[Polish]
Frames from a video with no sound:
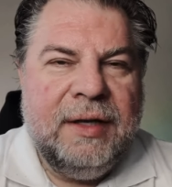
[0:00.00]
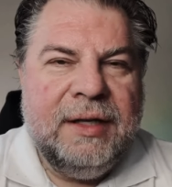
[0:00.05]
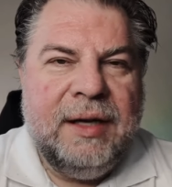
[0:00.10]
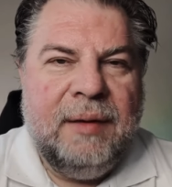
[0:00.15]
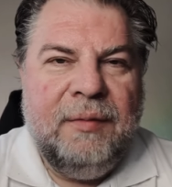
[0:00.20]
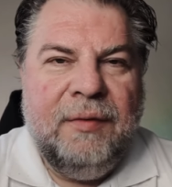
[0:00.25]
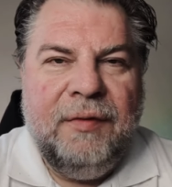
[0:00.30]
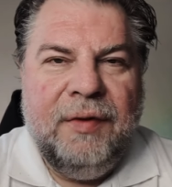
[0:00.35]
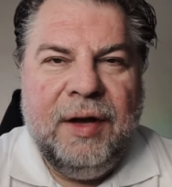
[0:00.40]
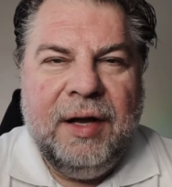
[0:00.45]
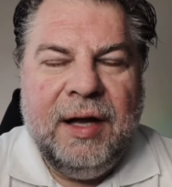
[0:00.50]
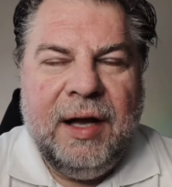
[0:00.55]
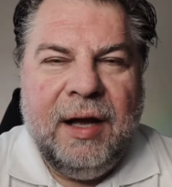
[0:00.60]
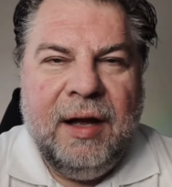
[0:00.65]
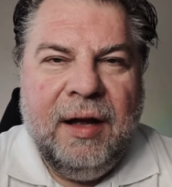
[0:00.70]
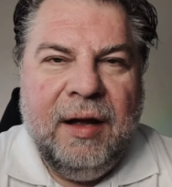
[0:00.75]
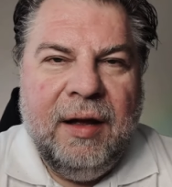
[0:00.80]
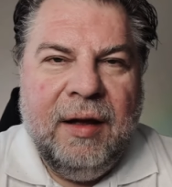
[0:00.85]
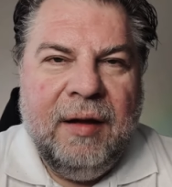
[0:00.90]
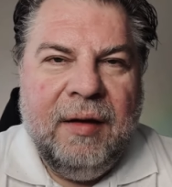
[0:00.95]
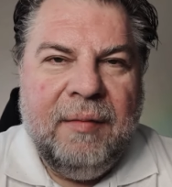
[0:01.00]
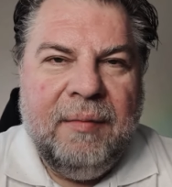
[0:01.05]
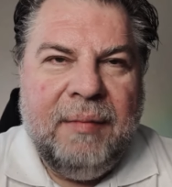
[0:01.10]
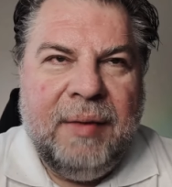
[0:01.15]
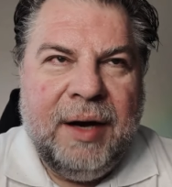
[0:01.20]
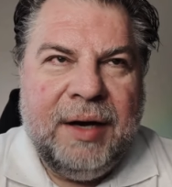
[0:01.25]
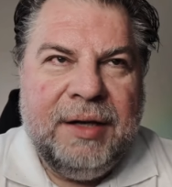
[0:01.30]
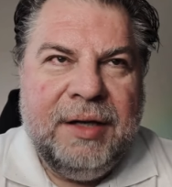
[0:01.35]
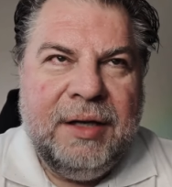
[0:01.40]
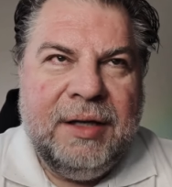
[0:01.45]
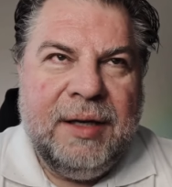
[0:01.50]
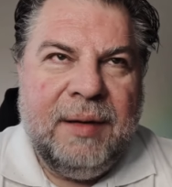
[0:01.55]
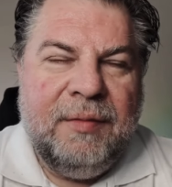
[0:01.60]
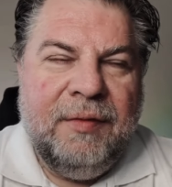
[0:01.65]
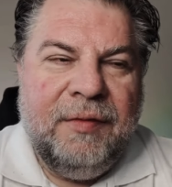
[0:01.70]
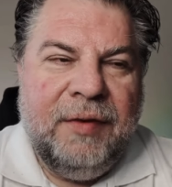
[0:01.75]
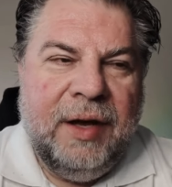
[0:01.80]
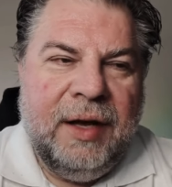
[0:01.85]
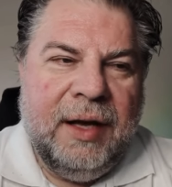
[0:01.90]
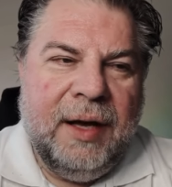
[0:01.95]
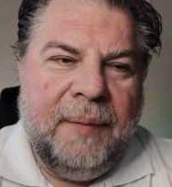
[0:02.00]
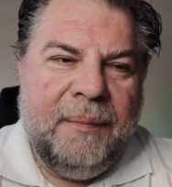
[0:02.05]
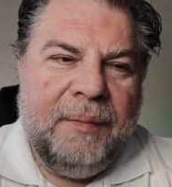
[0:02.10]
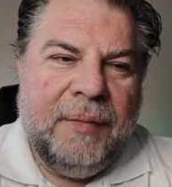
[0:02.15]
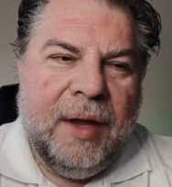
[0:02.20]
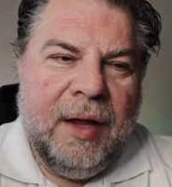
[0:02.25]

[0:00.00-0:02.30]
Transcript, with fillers: zamówienia, bardziej zamówienia.